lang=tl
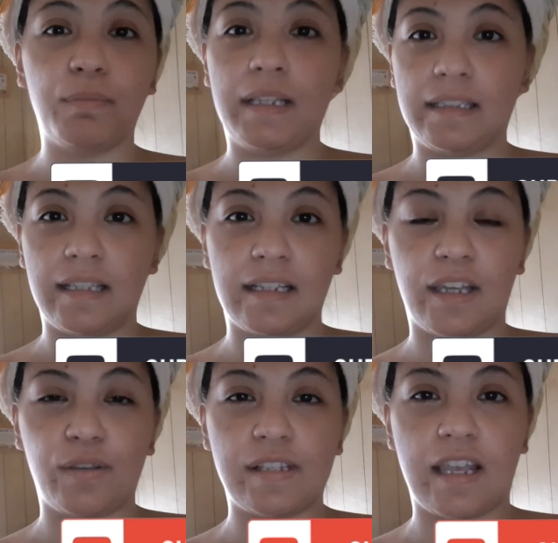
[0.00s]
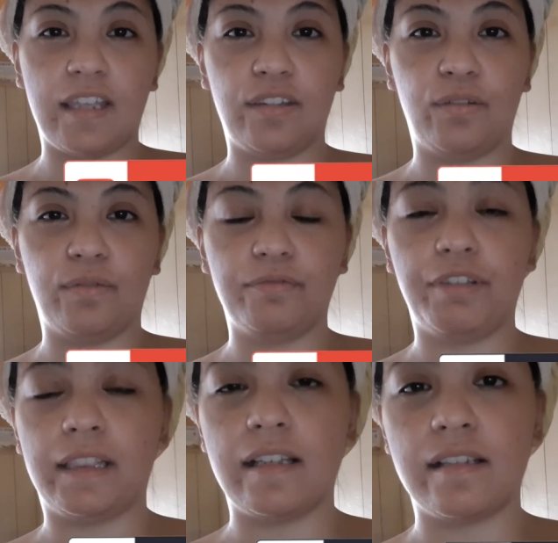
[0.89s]
bumalik din kayo sa inyong
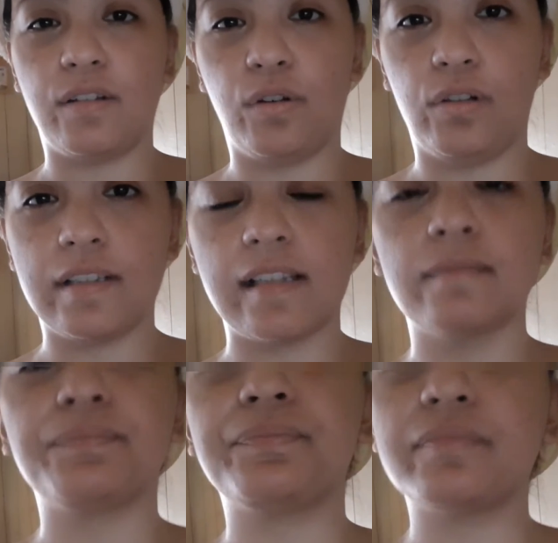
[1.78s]
fitness goals.